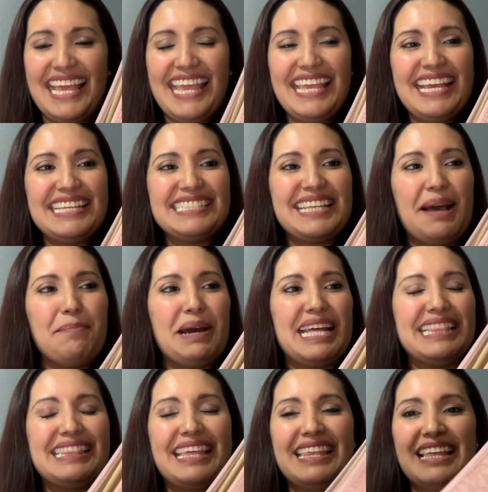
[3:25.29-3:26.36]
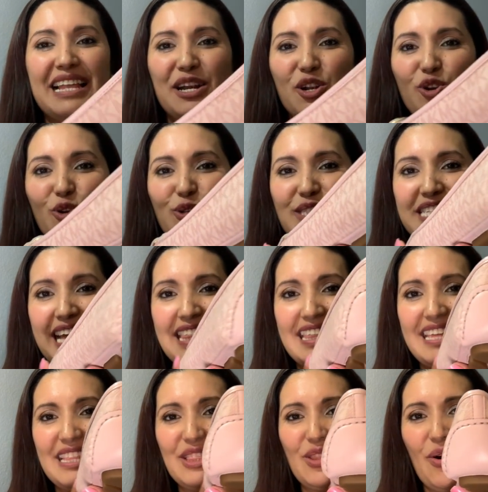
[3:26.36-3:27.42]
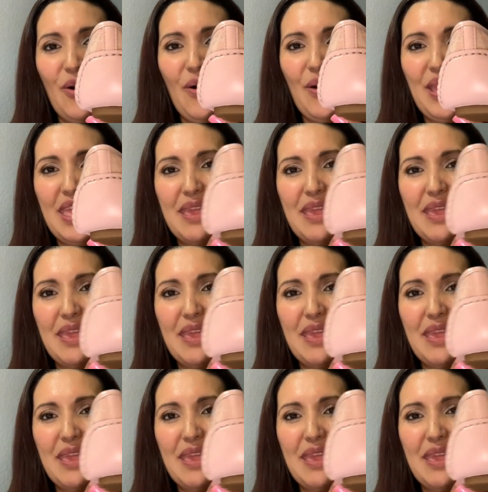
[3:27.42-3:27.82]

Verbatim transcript: Ella es amante del rosadito